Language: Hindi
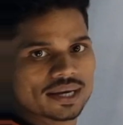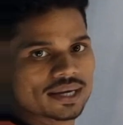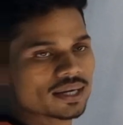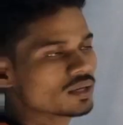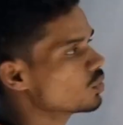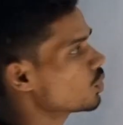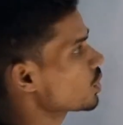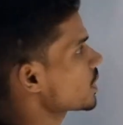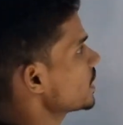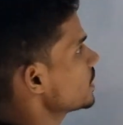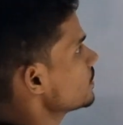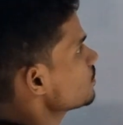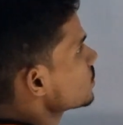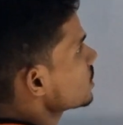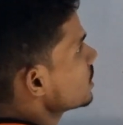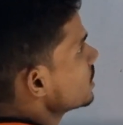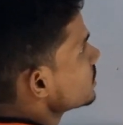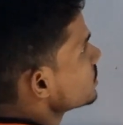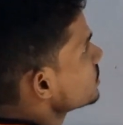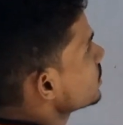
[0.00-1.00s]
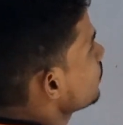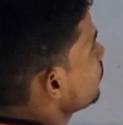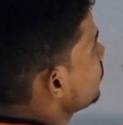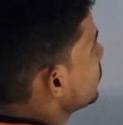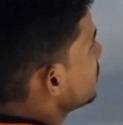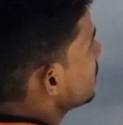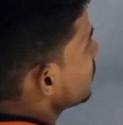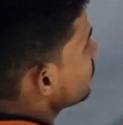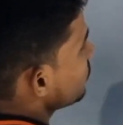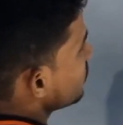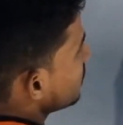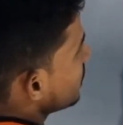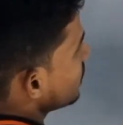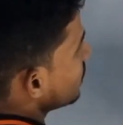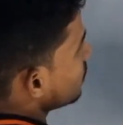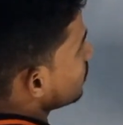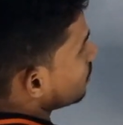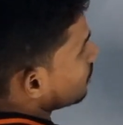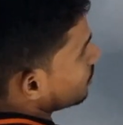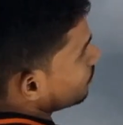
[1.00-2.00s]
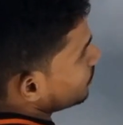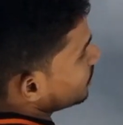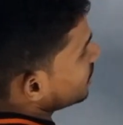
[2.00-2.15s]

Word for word: है ओके जब पी डी एफ पी